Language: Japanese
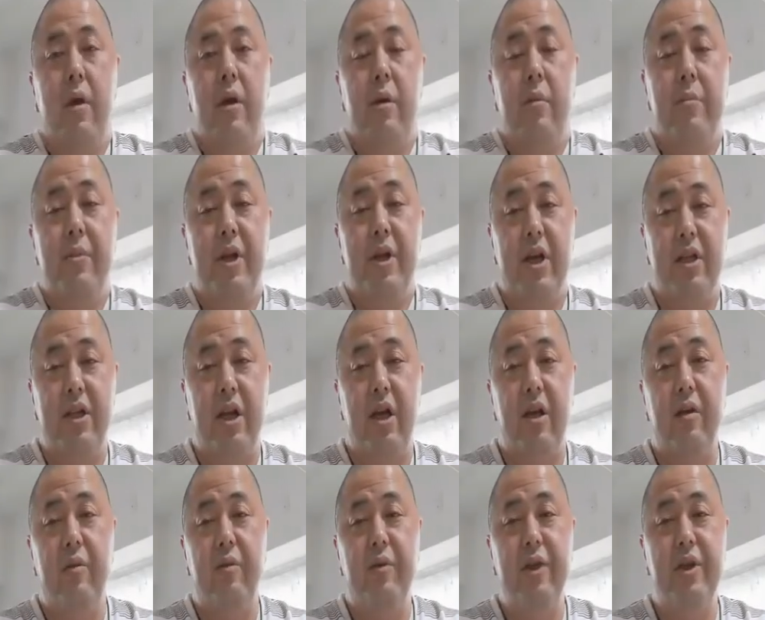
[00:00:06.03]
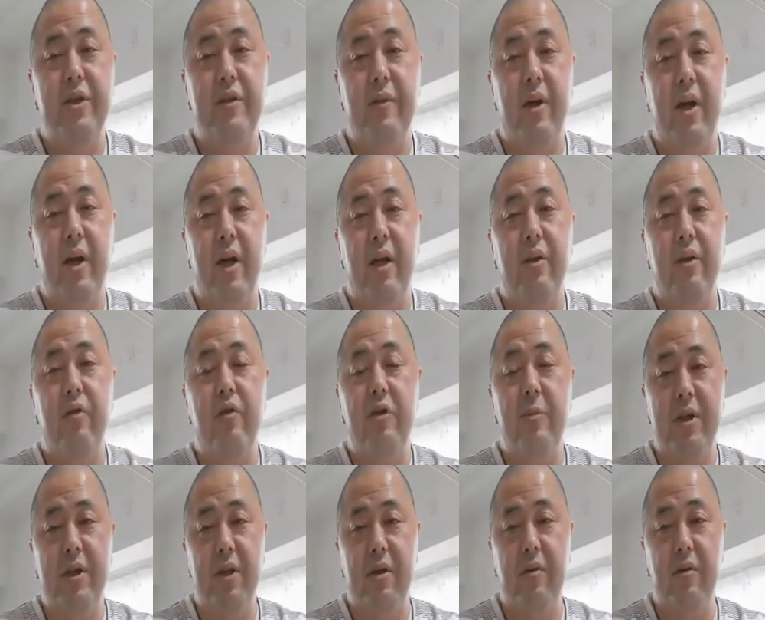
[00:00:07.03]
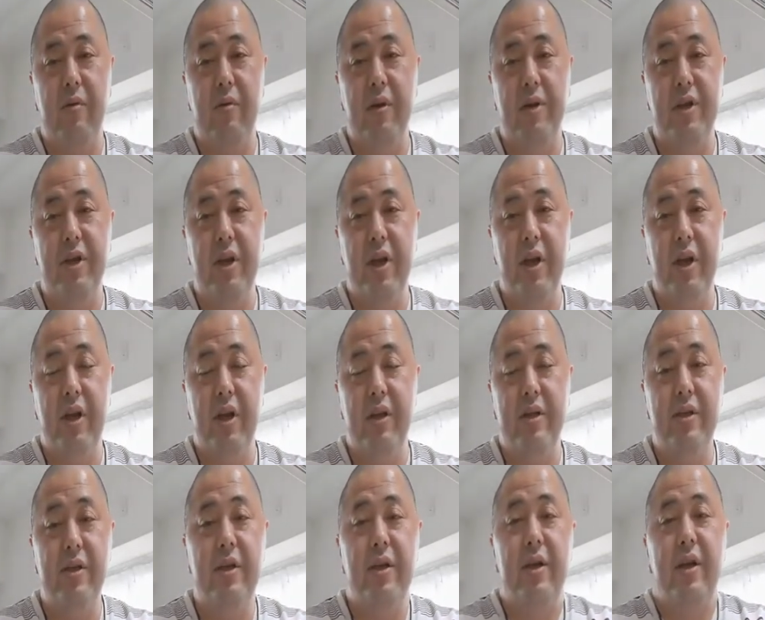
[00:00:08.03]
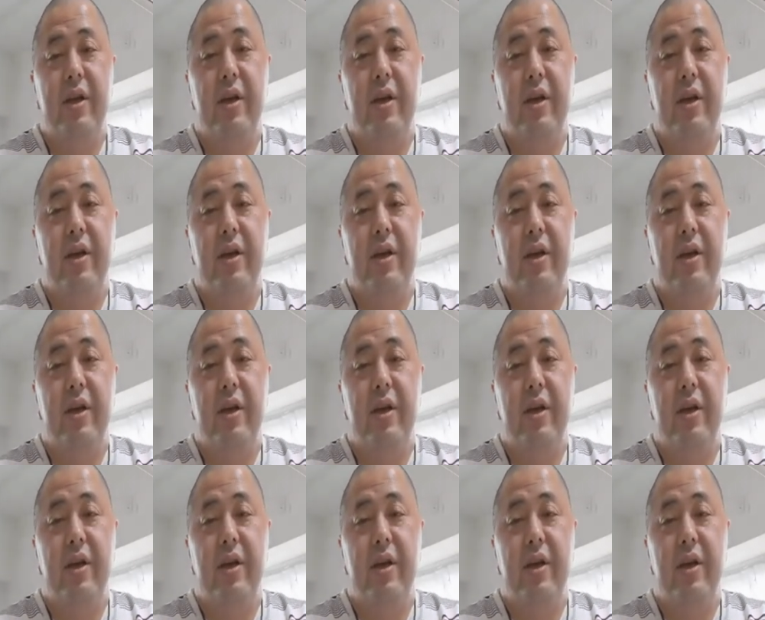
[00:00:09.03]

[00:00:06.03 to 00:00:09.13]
皆さん、こんにちは。徳正光一です。